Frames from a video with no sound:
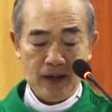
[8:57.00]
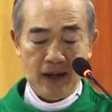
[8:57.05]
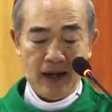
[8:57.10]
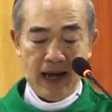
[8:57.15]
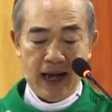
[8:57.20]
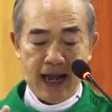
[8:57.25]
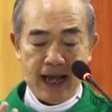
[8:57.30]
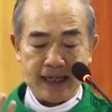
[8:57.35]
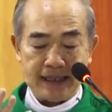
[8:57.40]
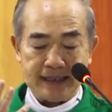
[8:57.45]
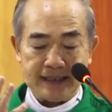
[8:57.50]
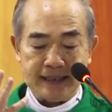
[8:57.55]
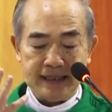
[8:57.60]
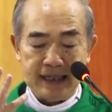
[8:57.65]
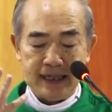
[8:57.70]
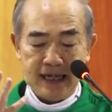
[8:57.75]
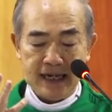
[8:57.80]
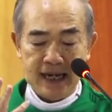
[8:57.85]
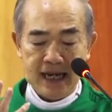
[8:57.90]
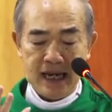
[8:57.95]
là
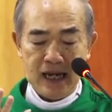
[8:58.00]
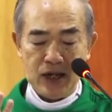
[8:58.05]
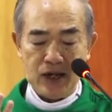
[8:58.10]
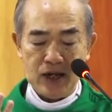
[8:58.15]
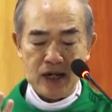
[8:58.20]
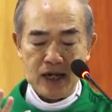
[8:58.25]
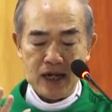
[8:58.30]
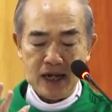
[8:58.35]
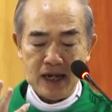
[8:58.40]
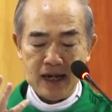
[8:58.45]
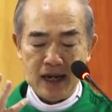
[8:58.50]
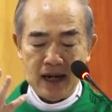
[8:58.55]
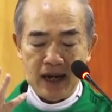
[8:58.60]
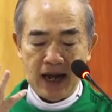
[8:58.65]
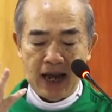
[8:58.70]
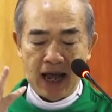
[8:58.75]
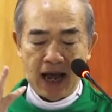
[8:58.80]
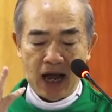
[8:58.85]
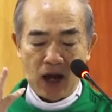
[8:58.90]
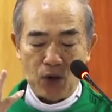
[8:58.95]
chiến lý
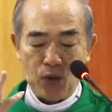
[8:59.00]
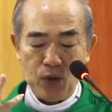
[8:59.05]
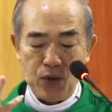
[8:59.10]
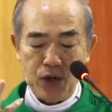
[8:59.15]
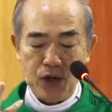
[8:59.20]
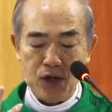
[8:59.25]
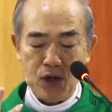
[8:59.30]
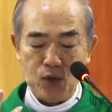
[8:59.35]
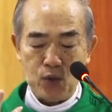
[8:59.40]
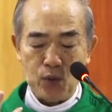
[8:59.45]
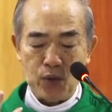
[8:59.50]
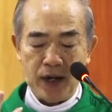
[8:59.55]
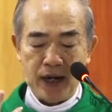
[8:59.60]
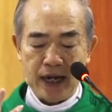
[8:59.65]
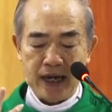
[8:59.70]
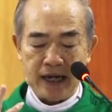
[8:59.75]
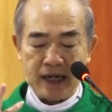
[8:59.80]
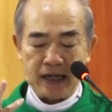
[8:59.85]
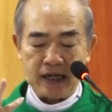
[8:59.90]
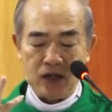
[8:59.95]
là uy
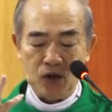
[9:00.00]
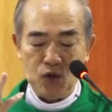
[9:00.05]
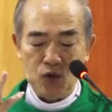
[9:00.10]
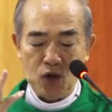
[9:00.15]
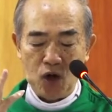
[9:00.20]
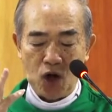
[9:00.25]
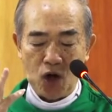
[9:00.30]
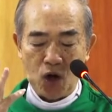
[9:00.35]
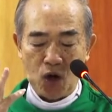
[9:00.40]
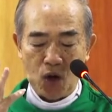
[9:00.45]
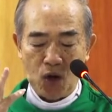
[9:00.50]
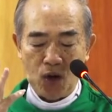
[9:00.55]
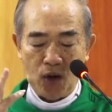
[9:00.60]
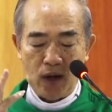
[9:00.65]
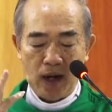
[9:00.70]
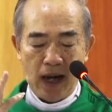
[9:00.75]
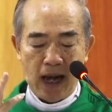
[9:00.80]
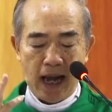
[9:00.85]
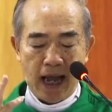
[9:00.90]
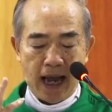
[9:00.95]
quyền cứu độ
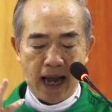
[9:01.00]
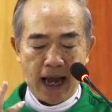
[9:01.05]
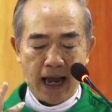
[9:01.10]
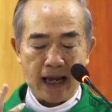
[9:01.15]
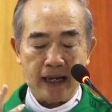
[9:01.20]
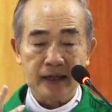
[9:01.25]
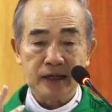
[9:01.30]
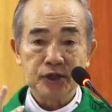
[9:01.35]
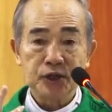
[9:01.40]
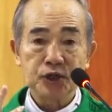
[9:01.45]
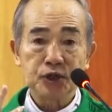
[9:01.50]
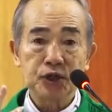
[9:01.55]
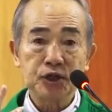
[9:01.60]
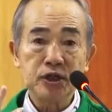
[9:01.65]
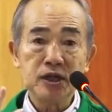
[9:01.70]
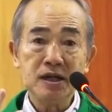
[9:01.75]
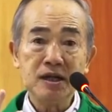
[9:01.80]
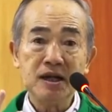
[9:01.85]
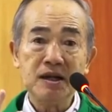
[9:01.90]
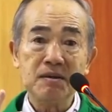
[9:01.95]
là
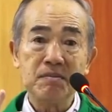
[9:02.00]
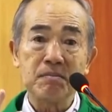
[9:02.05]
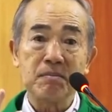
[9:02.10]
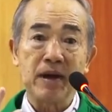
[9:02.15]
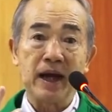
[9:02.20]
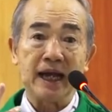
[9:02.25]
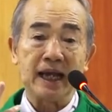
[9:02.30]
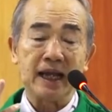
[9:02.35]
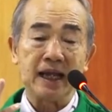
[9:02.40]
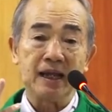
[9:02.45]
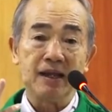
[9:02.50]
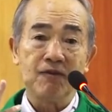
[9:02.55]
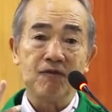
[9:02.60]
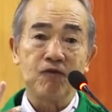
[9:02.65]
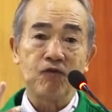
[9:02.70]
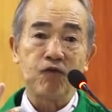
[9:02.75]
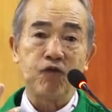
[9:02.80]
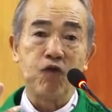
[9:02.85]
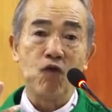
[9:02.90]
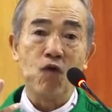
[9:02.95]
sức mạnh
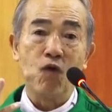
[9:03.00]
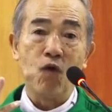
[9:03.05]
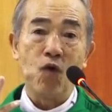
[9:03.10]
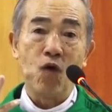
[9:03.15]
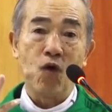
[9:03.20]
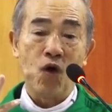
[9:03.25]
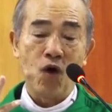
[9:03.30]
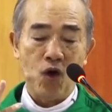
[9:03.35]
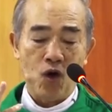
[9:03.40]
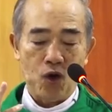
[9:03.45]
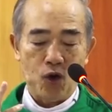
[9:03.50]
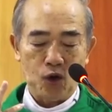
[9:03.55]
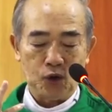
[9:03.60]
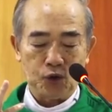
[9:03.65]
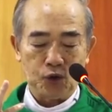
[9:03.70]
phù hộ